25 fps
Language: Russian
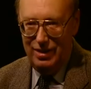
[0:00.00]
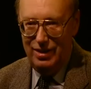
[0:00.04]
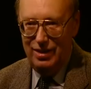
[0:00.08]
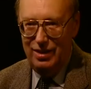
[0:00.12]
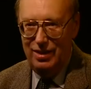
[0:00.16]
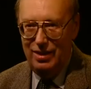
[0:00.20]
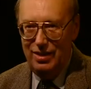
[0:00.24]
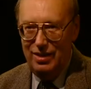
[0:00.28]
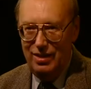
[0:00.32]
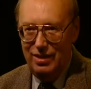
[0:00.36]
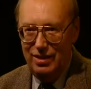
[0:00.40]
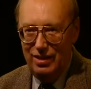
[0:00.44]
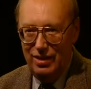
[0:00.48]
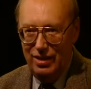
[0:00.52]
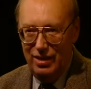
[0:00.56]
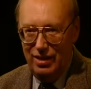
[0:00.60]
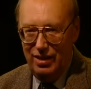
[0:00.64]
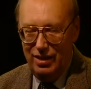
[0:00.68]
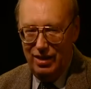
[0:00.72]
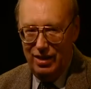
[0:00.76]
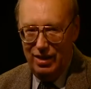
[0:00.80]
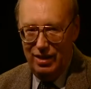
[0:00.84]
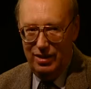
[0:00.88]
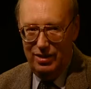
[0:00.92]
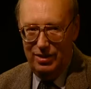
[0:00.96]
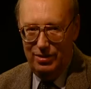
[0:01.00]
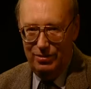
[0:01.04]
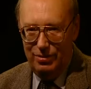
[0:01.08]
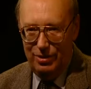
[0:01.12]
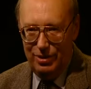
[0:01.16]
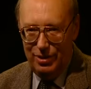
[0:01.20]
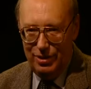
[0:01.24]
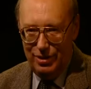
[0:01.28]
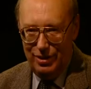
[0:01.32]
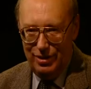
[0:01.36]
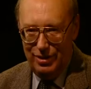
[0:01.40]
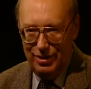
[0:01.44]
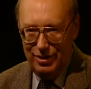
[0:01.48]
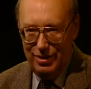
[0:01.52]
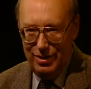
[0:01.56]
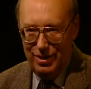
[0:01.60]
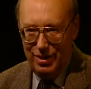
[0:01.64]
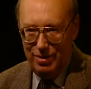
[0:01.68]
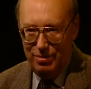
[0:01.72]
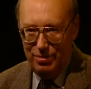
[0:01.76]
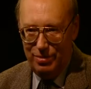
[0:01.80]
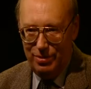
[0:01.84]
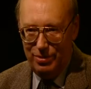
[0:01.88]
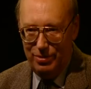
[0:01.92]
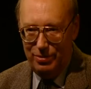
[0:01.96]
и они вышли из
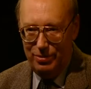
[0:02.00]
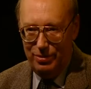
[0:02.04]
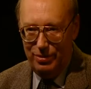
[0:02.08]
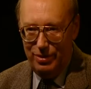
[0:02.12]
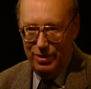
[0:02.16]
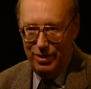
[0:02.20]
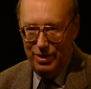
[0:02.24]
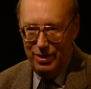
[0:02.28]
домов,